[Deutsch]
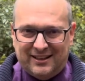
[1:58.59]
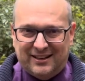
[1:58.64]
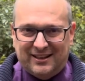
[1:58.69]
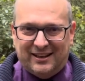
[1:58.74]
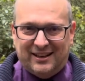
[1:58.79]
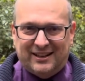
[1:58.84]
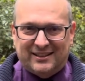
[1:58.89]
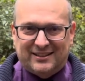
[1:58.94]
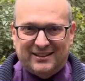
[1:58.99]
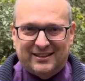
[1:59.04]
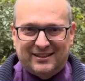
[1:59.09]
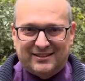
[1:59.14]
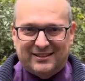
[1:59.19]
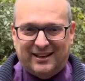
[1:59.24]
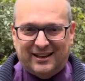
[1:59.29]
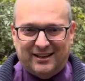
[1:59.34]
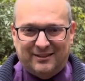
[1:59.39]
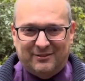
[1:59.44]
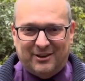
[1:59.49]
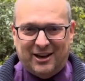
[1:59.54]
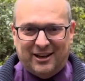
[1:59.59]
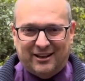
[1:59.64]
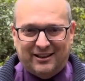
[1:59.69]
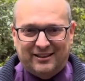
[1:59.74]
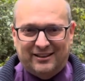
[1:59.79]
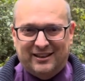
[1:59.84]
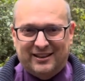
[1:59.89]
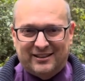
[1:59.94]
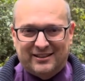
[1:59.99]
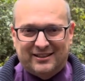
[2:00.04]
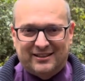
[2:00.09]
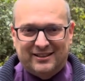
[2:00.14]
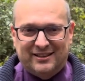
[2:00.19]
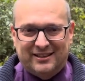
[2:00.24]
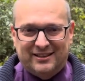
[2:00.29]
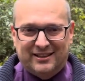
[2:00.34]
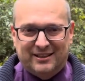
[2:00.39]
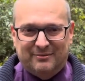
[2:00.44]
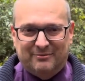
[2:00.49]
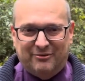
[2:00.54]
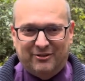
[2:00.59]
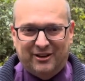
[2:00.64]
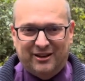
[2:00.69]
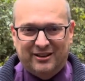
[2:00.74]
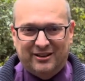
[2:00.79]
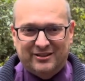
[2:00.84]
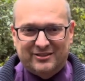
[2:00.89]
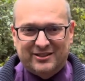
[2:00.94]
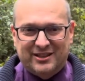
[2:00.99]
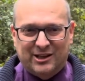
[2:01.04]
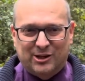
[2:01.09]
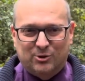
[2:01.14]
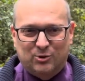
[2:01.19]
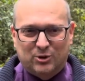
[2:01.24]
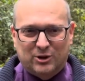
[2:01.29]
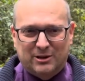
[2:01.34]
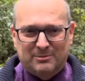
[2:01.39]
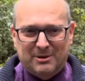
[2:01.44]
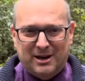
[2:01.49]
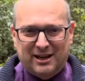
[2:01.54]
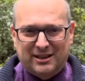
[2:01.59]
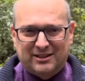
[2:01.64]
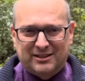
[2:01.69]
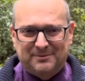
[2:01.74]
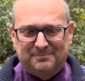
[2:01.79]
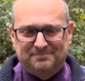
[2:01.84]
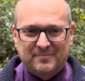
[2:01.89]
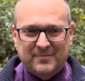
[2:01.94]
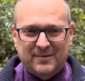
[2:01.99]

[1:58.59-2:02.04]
hat Sarah Wagenknecht in dem Fall sehr gut gemacht.